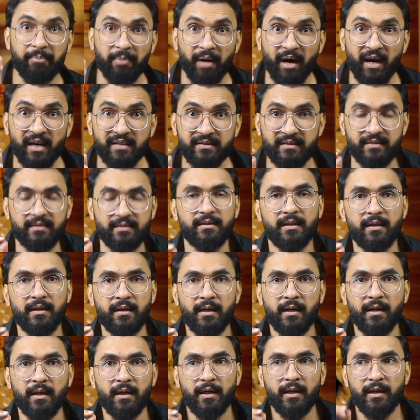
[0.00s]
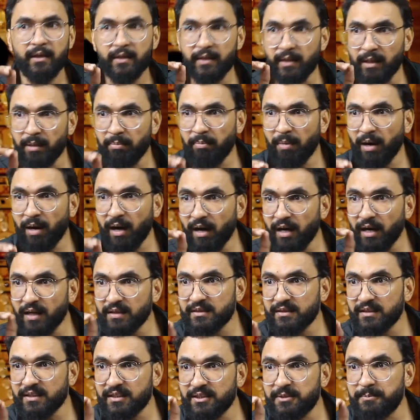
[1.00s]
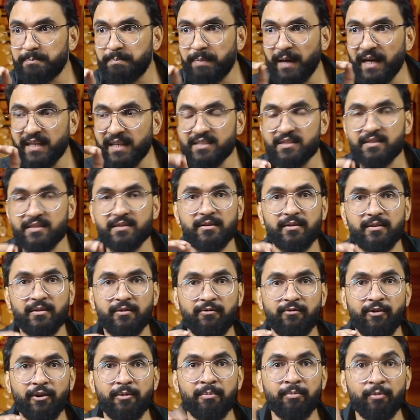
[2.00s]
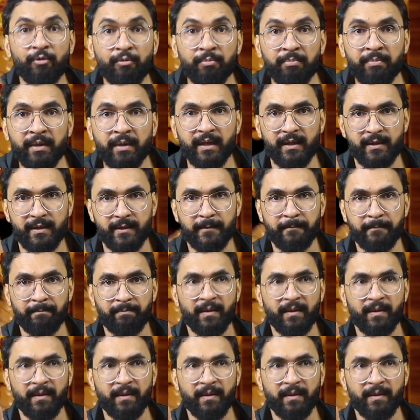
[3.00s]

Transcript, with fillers: नमाज नमाज इज़ बेस्ट फॉर मूवमेंट